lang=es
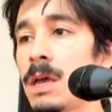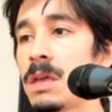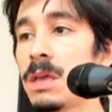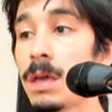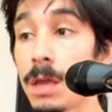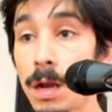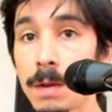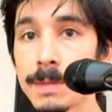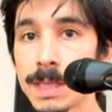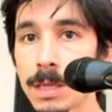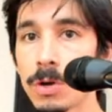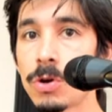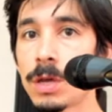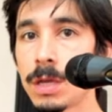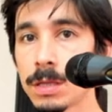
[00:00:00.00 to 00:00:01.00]
Y generalmente
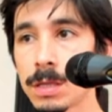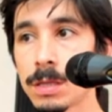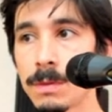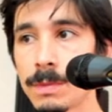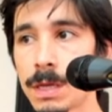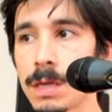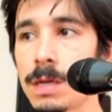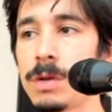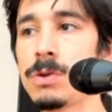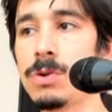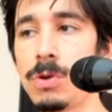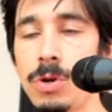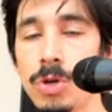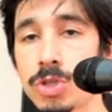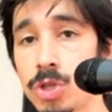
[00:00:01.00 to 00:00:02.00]
con quinta también que
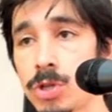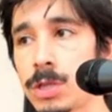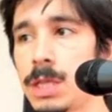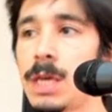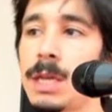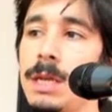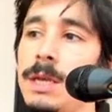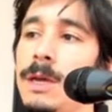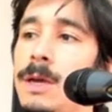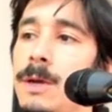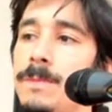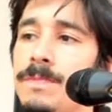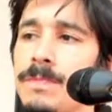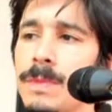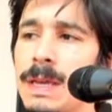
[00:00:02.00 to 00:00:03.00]
lo sostiene.
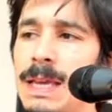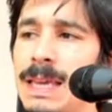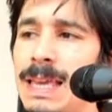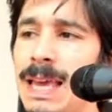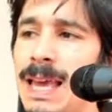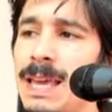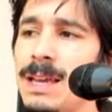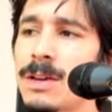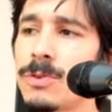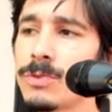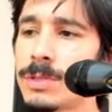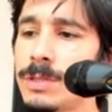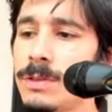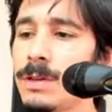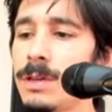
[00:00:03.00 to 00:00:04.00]
Y e
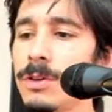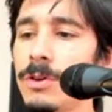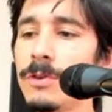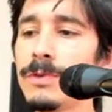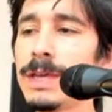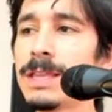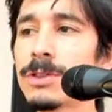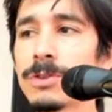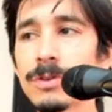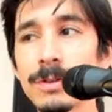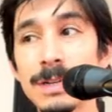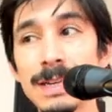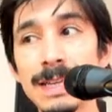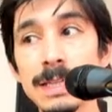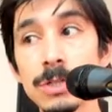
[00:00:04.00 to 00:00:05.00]
inclusive yo he visto
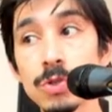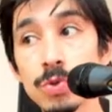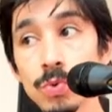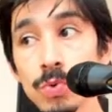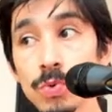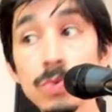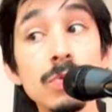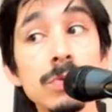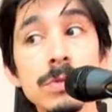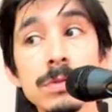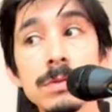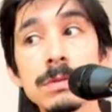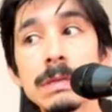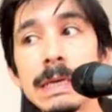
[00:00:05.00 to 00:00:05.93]
sus